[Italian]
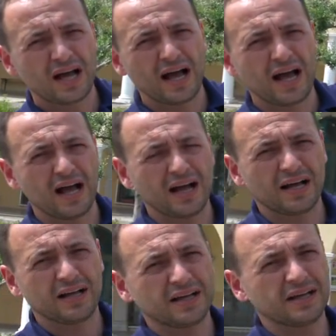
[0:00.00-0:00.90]
ha
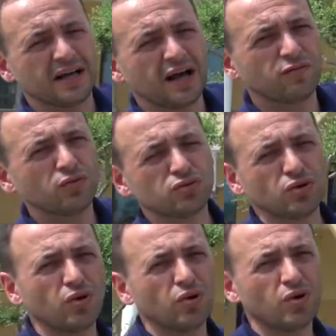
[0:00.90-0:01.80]
eh,
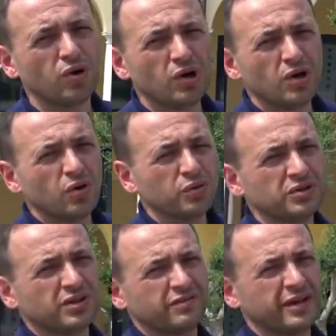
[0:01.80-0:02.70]
avuto un
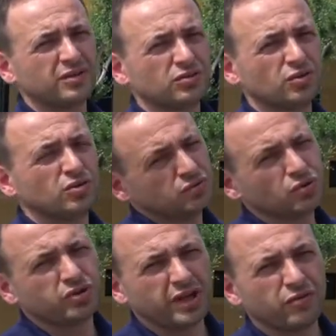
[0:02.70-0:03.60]
intervento
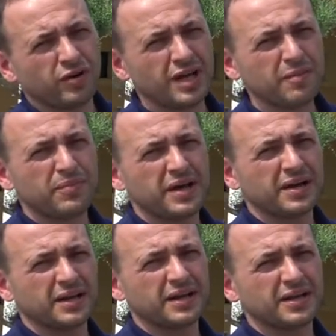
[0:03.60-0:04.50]
notevole
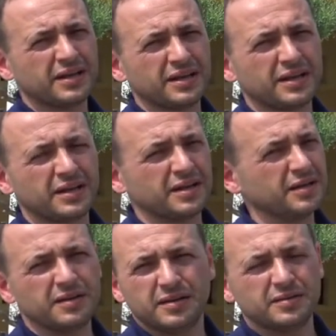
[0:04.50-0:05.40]
per
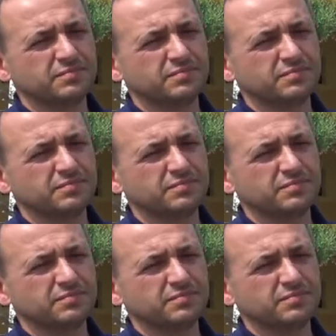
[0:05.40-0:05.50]
eh,